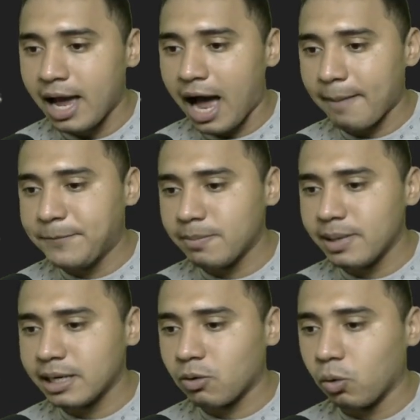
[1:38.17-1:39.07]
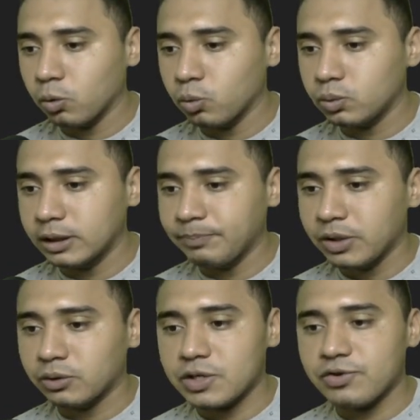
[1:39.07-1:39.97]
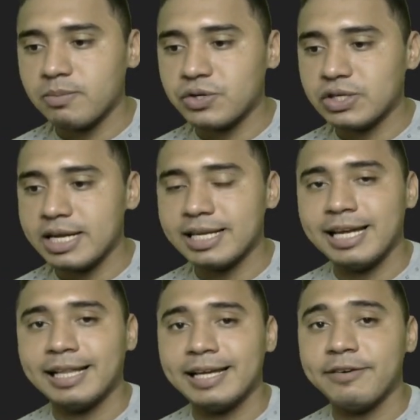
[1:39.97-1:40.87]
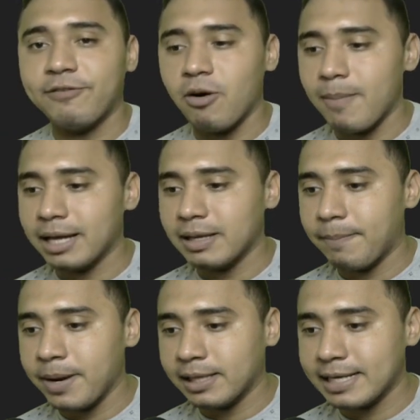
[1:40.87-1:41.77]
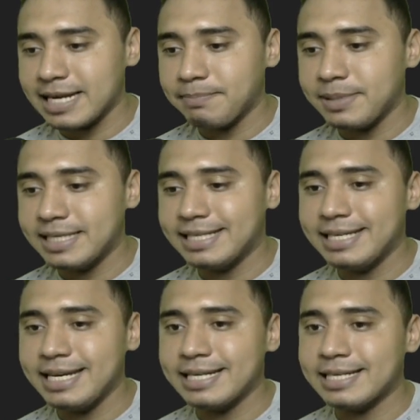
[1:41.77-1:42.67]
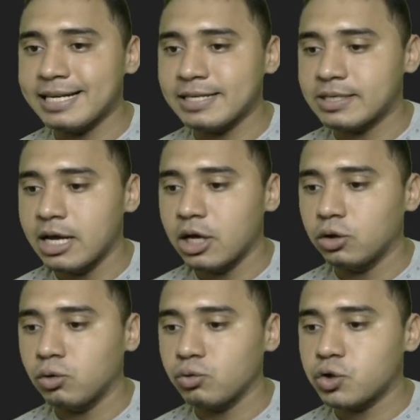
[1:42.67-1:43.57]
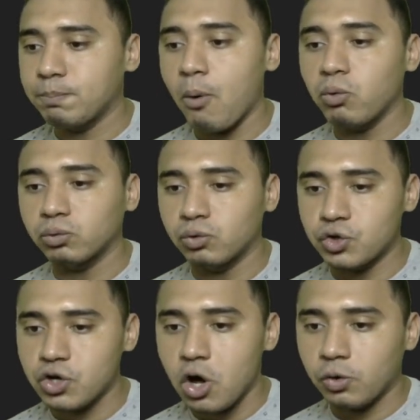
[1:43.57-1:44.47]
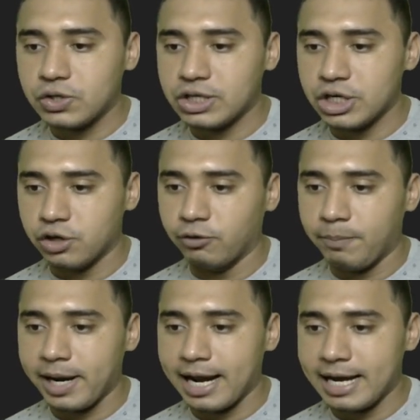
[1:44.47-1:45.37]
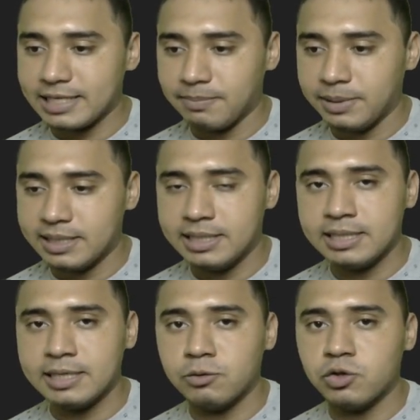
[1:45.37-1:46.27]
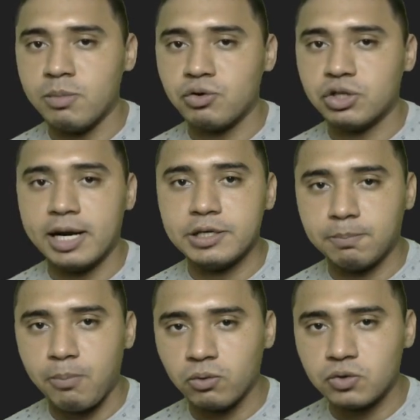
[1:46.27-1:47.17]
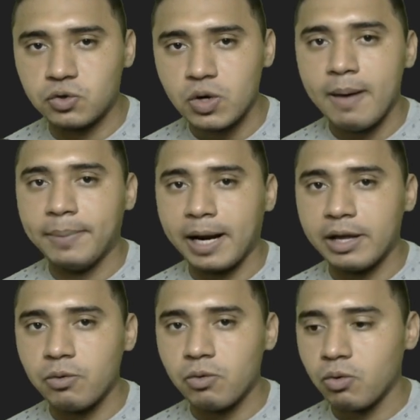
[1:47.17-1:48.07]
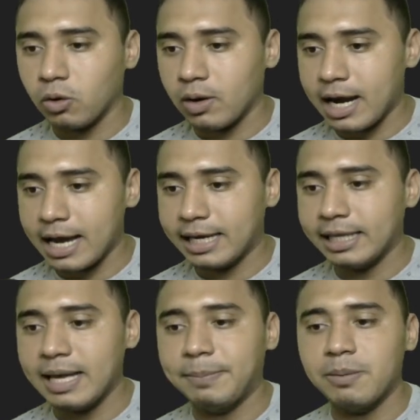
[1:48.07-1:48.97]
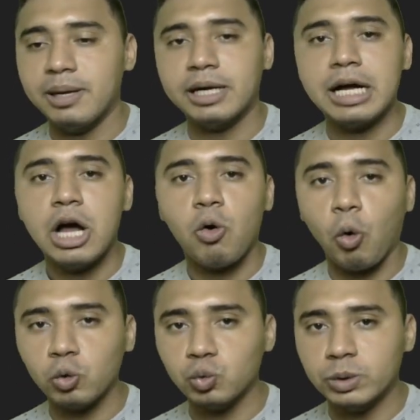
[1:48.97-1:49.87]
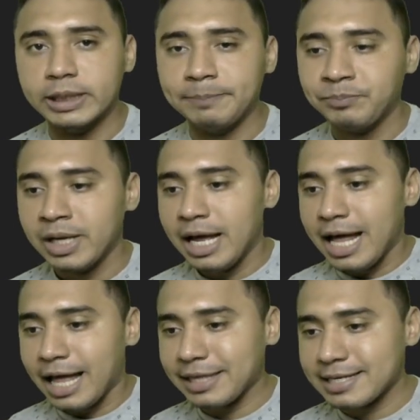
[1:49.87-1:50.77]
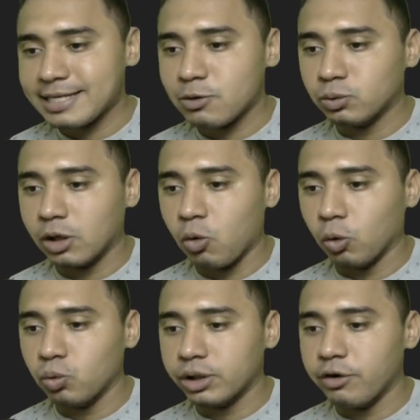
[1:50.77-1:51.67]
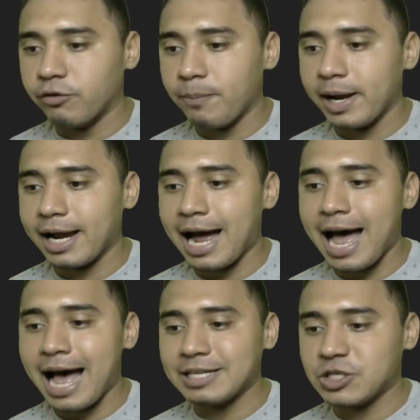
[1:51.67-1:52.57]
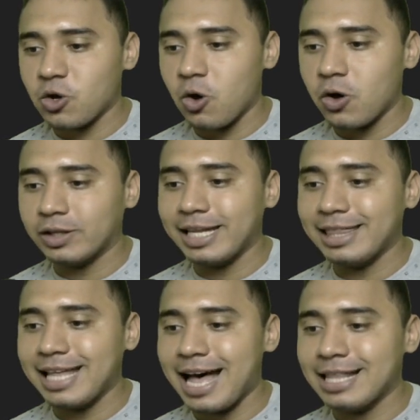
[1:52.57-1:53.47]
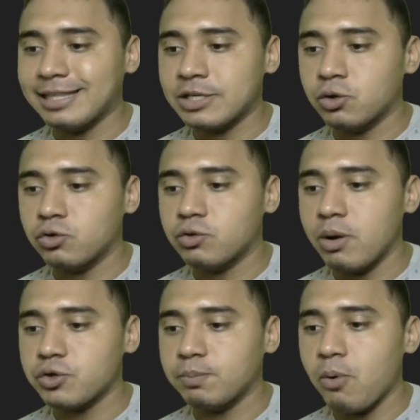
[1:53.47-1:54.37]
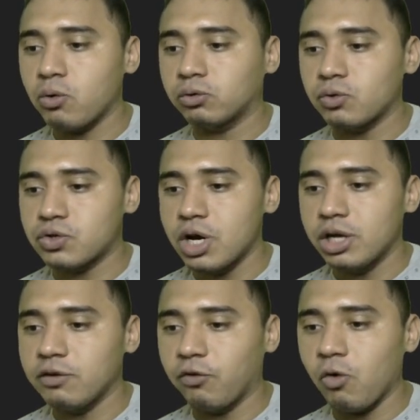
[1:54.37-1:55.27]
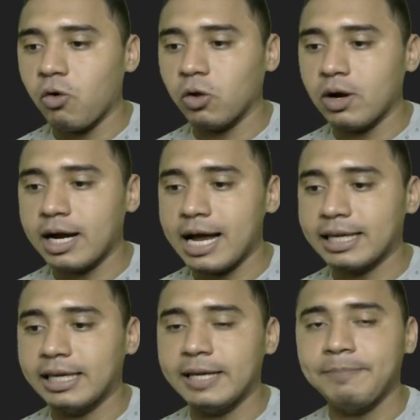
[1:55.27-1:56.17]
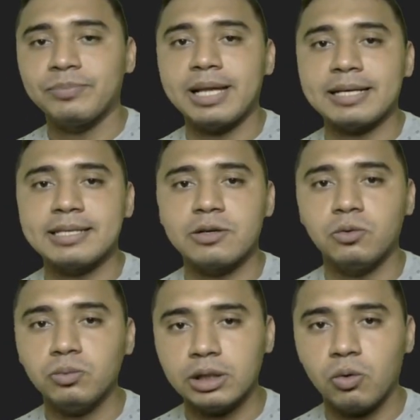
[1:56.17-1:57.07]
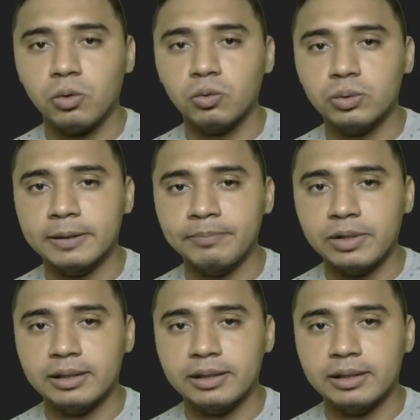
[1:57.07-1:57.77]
A primeira coluna, nós vamos ter que ela é formada pelas abscissas dos pontos, ou seja, eu vou pegar as abscissas dos meus três pontos para eu colocar aqui na primeira coluna. Na segunda coluna eu vou pegar as ordenadas dos meus pontos e vou colocar aqui na segunda coluna.